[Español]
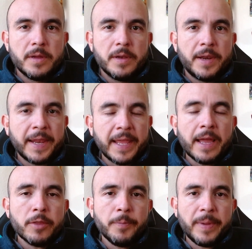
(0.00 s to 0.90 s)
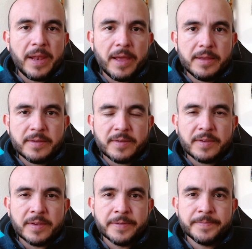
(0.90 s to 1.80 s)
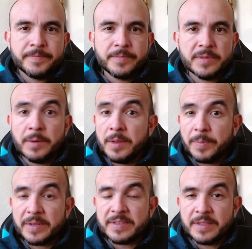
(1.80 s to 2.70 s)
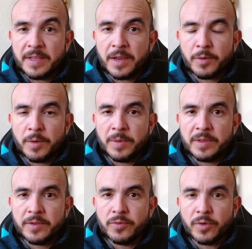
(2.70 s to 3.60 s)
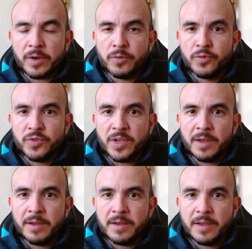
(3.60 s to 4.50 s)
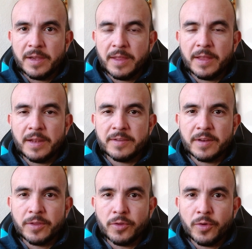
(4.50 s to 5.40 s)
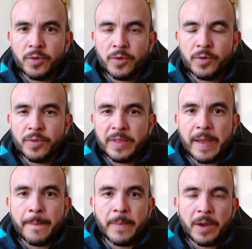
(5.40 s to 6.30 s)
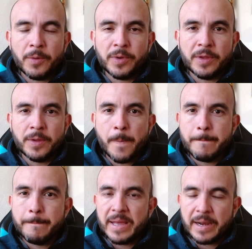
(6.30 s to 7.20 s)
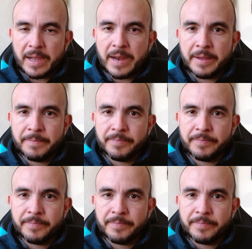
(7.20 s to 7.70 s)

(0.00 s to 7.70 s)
Ricardo Peláez debe de presentar nuevamente su renuncia en el escritorio de Amaury Vergara.